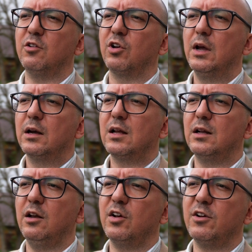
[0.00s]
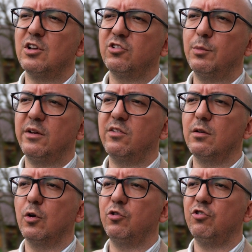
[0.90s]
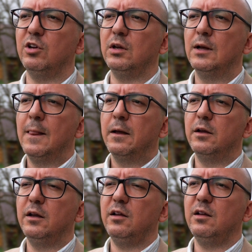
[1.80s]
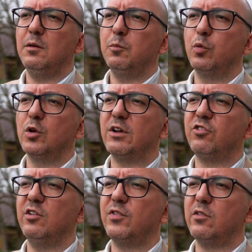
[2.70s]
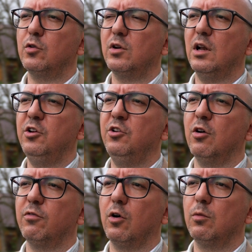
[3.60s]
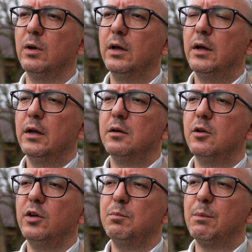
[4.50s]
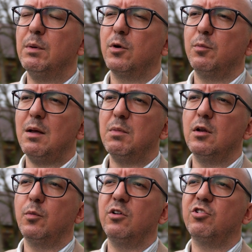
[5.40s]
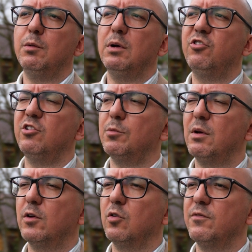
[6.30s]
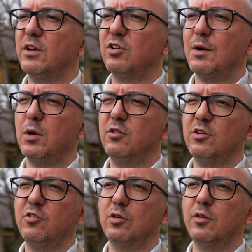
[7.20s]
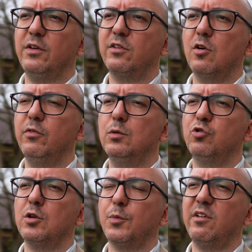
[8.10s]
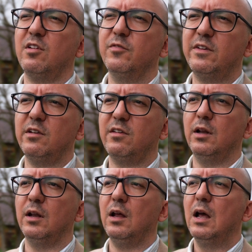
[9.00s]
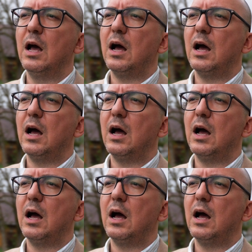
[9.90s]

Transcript: też kanalizować nasze miejscowości i, y, i budować infrastrukturę liniową. No i mamy problemy, no bo jeżeli będzie trzeba wykonywać raport na środowisko, wydłuży to proces inwestycyjny,